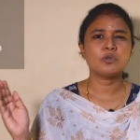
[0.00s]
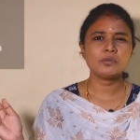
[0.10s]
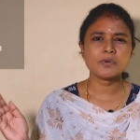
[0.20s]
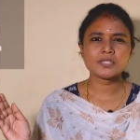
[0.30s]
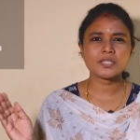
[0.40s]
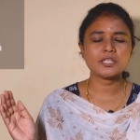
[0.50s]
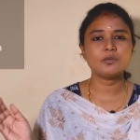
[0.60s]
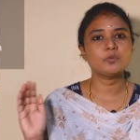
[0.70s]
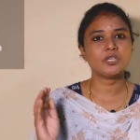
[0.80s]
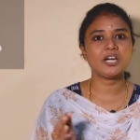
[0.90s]
ஒரு
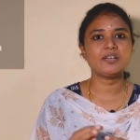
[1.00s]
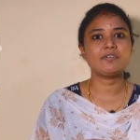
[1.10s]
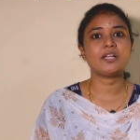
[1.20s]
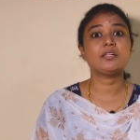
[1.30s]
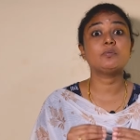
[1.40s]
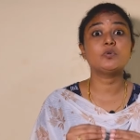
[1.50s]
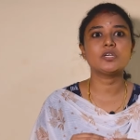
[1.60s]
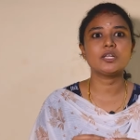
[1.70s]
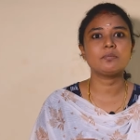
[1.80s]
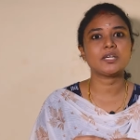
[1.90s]
மாதத்துக்கு முன்னாடி வளர்ந்து
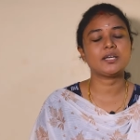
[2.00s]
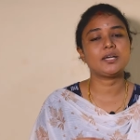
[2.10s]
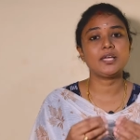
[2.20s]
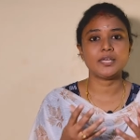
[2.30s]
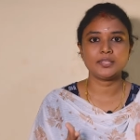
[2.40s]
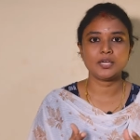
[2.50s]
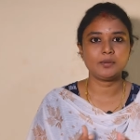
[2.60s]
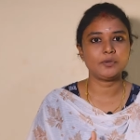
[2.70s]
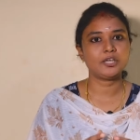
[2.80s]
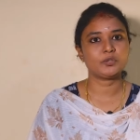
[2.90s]
மூங்கில் மரங்கள்லாம் எந்த
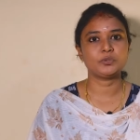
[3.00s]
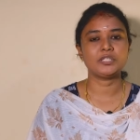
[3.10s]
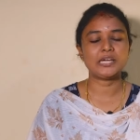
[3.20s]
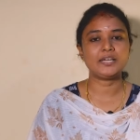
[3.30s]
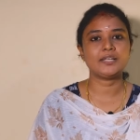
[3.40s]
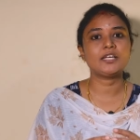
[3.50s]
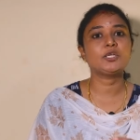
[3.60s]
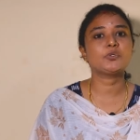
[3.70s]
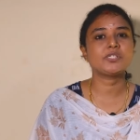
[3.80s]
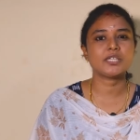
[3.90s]
நிலமையில இருக்கும்னு
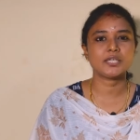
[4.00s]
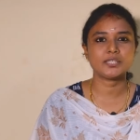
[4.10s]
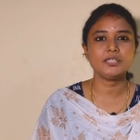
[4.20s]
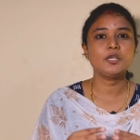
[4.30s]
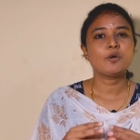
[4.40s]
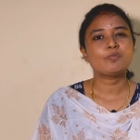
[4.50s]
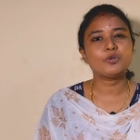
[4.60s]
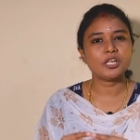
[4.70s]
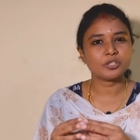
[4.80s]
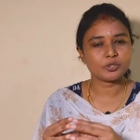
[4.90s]
தெரியலையேன்னு யோசிச்சுக்கிட்டு
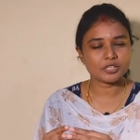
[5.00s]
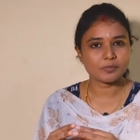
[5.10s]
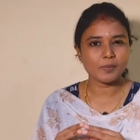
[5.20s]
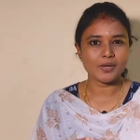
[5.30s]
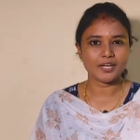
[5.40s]
மூங்கில் தோட்டத்தை போய்